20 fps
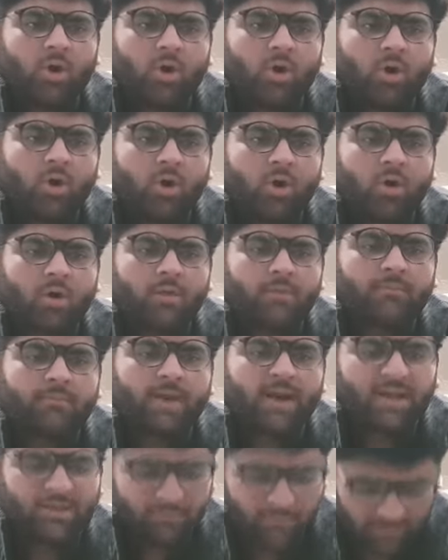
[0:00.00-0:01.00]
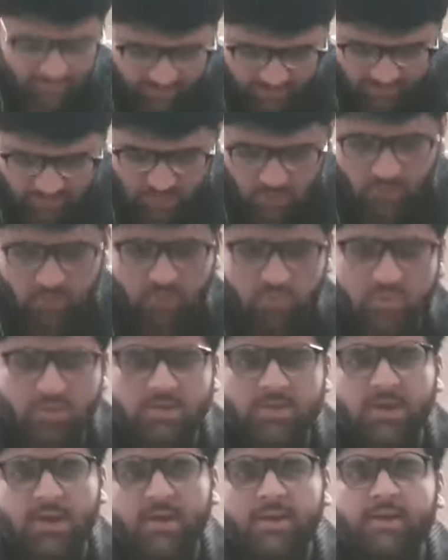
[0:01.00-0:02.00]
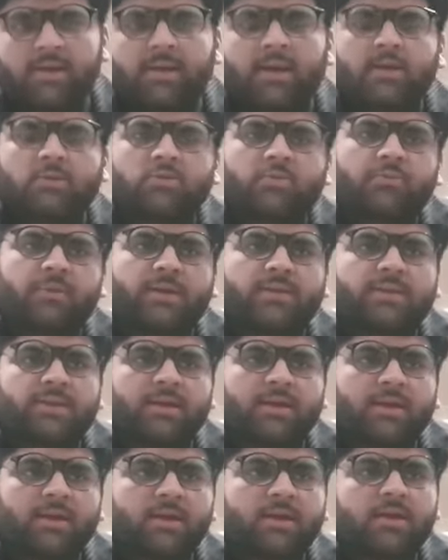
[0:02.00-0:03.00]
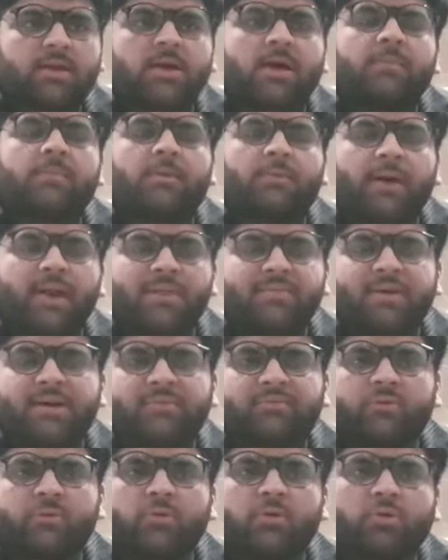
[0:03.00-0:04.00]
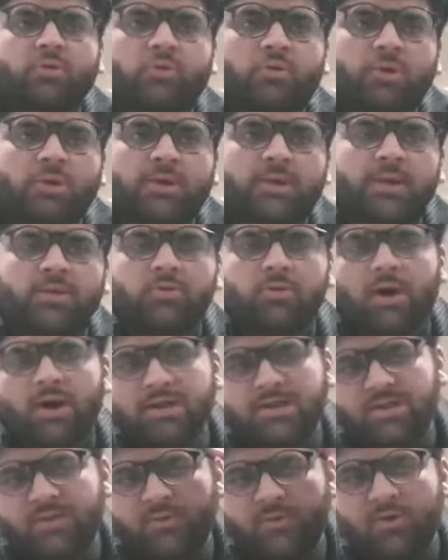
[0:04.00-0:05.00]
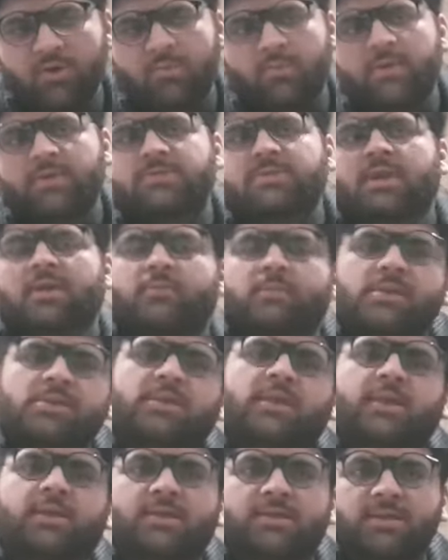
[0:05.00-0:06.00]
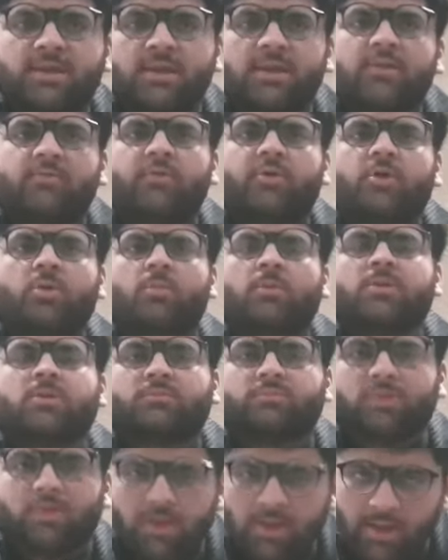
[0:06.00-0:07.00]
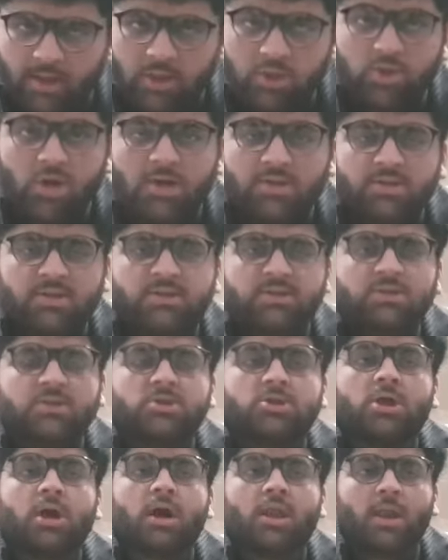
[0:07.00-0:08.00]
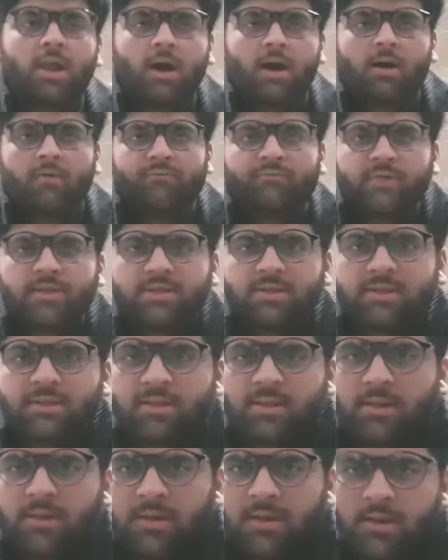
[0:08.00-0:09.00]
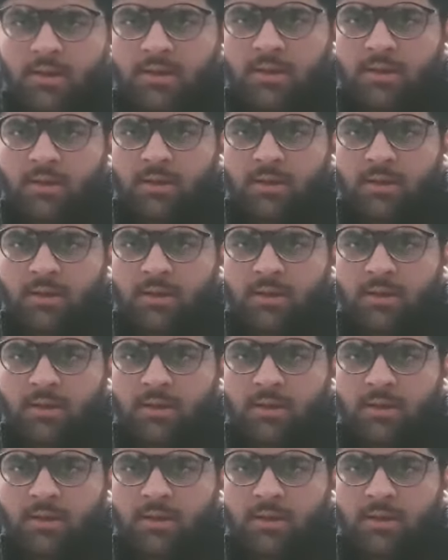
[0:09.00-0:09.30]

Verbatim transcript: और बैट्समैन की चलो कुछ कर ही लिया तो बेहतर है कब हमारे बैट्समैन ने स्कोर किया तो आज की वीडियो में इतना ही मिलते हैं किसी अगली वीडियो में तब तक के लिए इजाज़त दीजिए अल्लाह हाफिज़